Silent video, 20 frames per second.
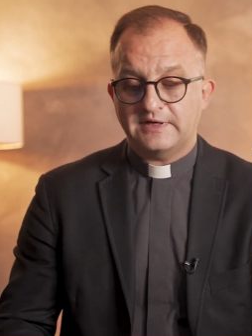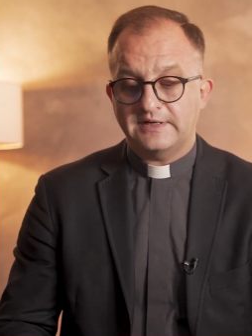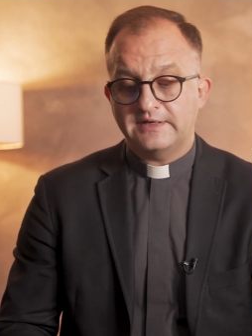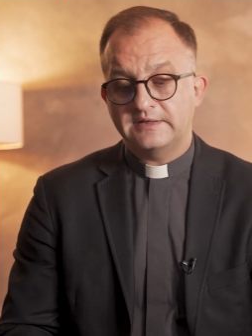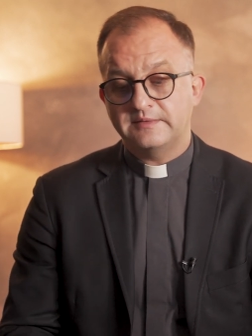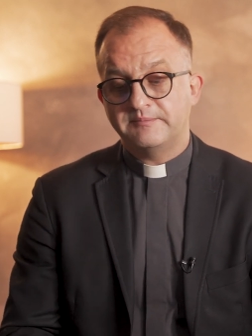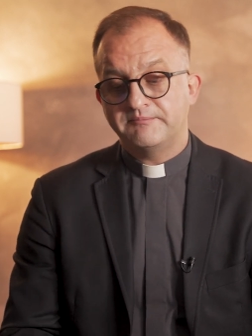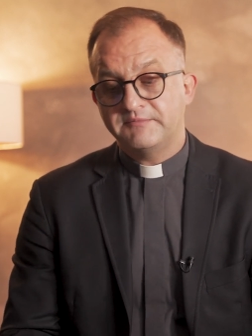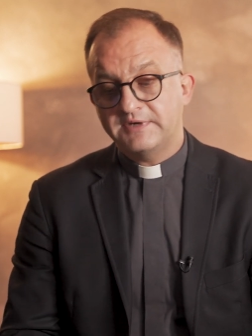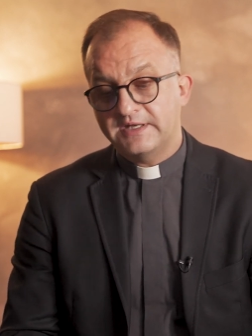
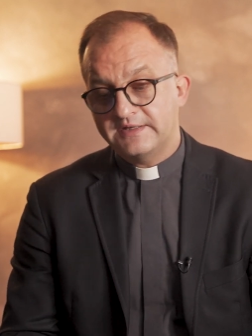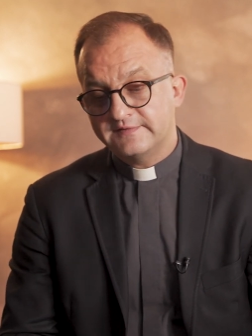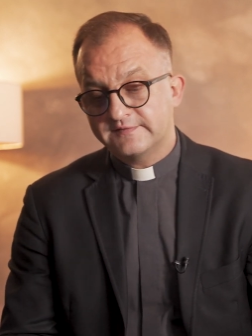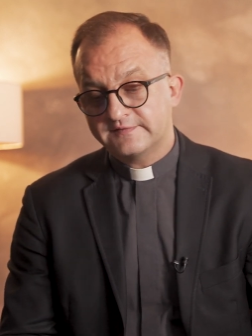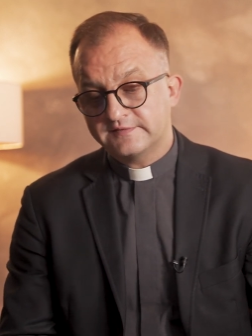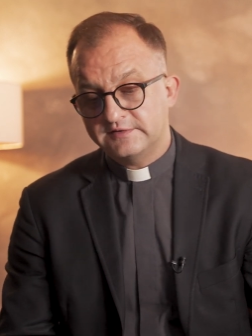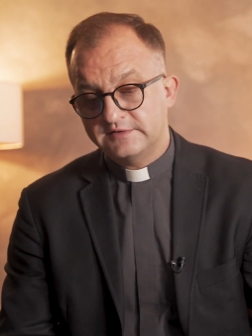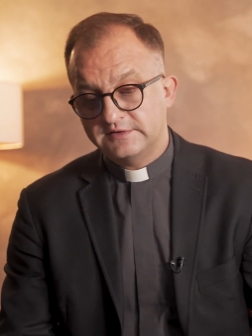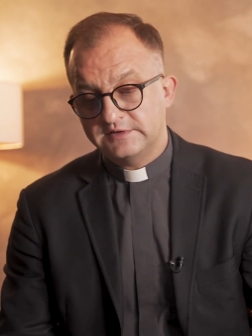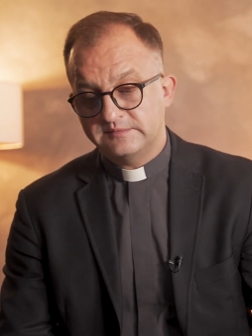ale
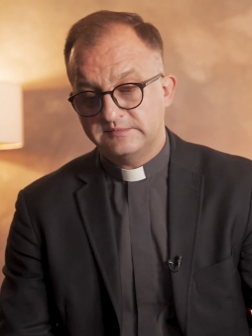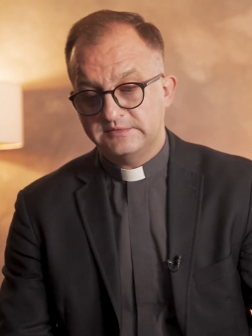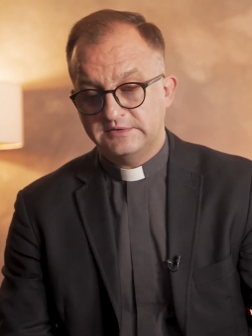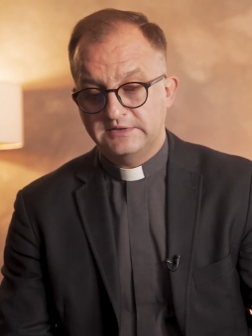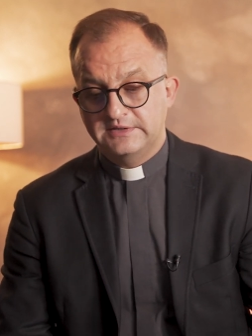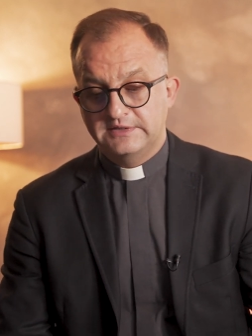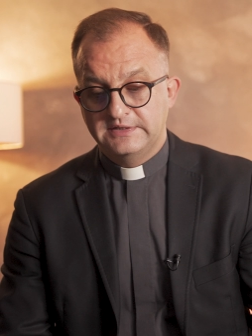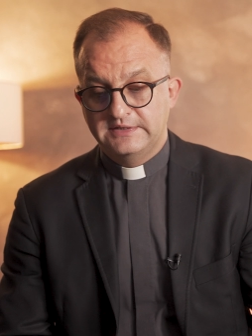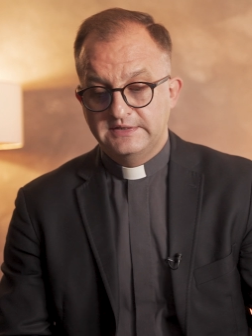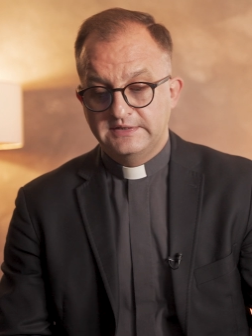między
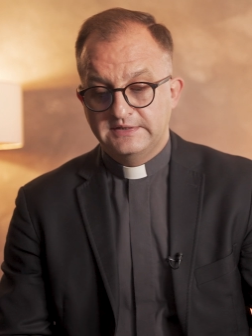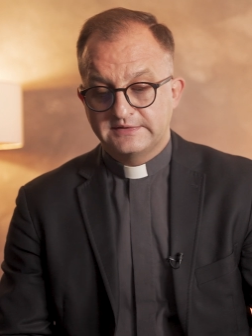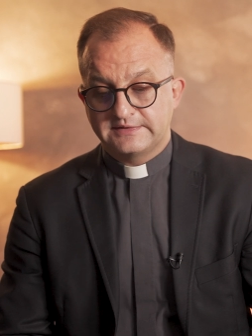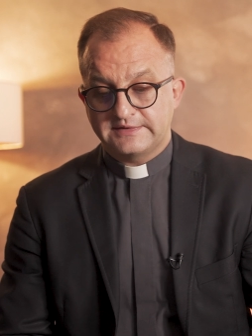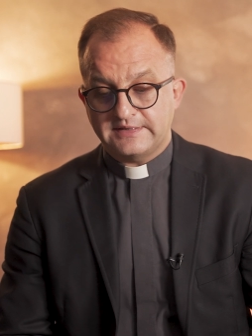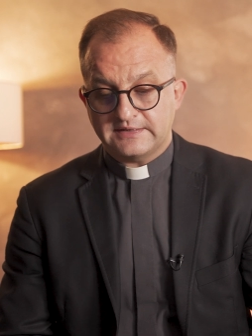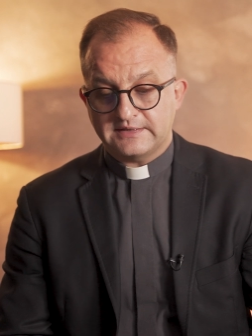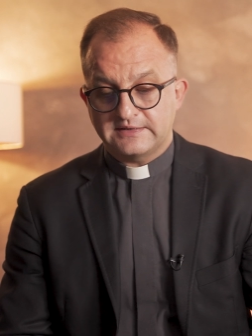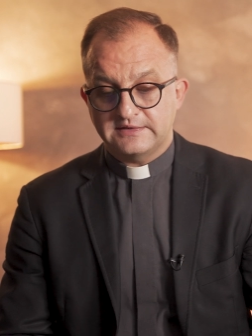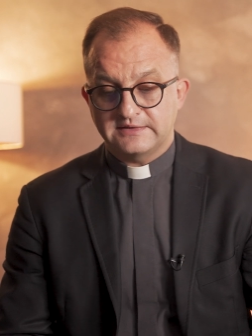innymi
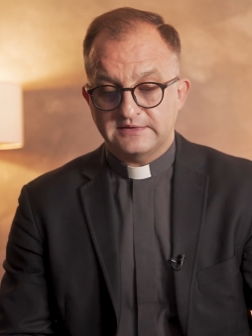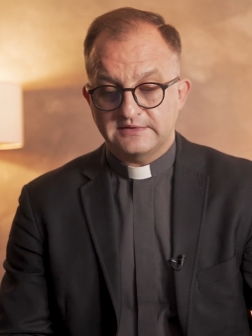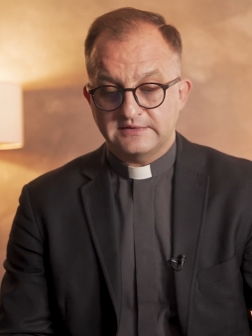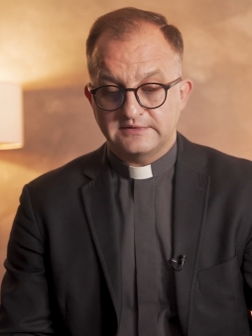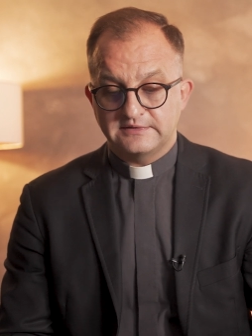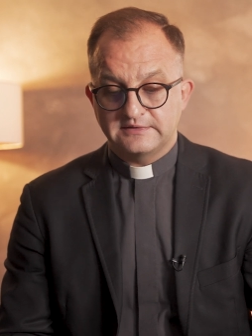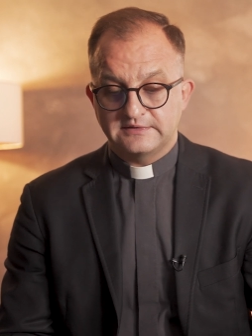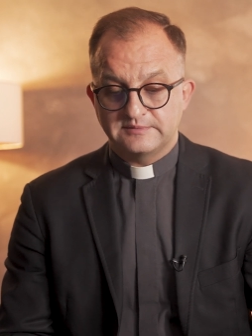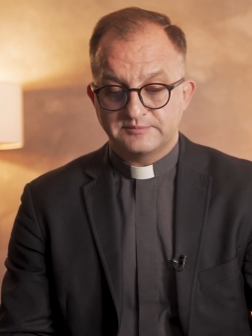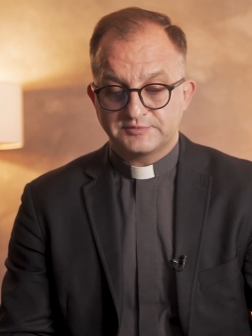
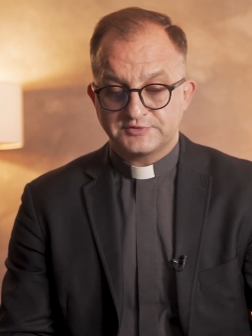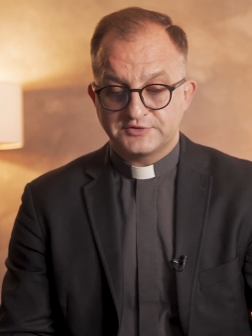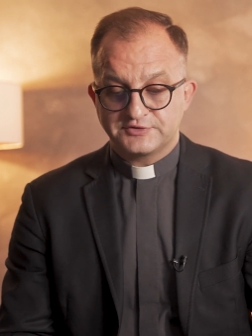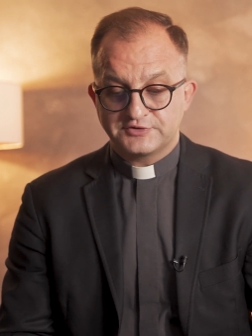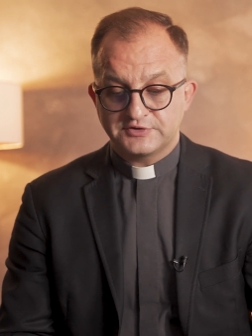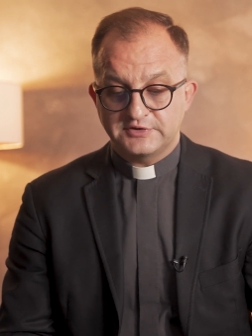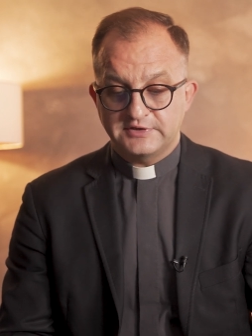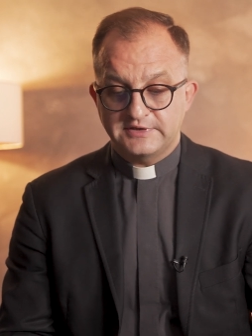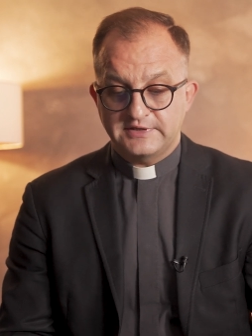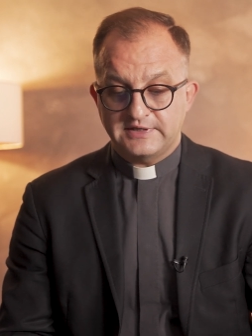takie y, przyczyny